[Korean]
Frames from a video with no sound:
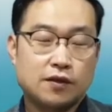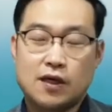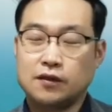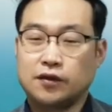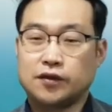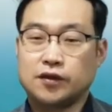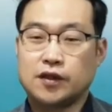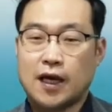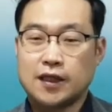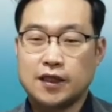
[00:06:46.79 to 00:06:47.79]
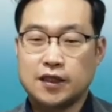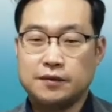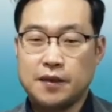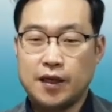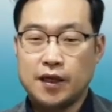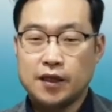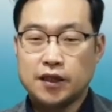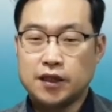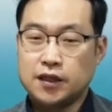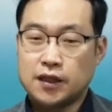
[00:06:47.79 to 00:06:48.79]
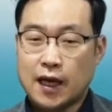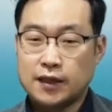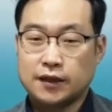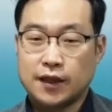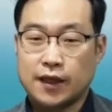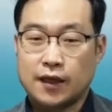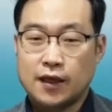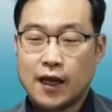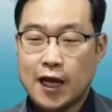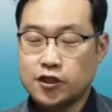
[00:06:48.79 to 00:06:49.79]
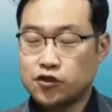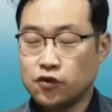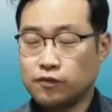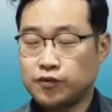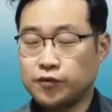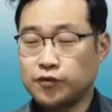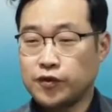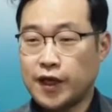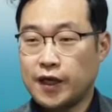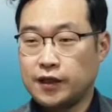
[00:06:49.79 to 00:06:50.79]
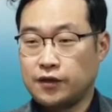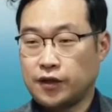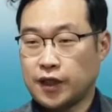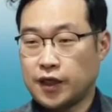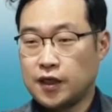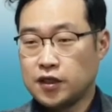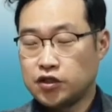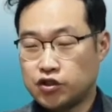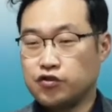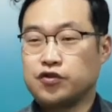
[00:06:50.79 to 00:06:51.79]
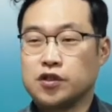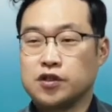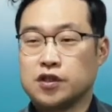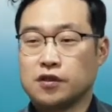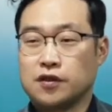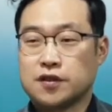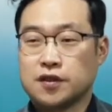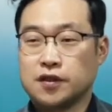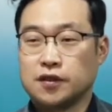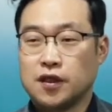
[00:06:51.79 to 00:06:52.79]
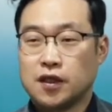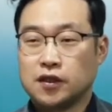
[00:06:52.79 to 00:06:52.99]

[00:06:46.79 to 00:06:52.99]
그러한 것들은 하나님의 일을 할 때 한쪽 부분에 이렇게 치우쳐진 것은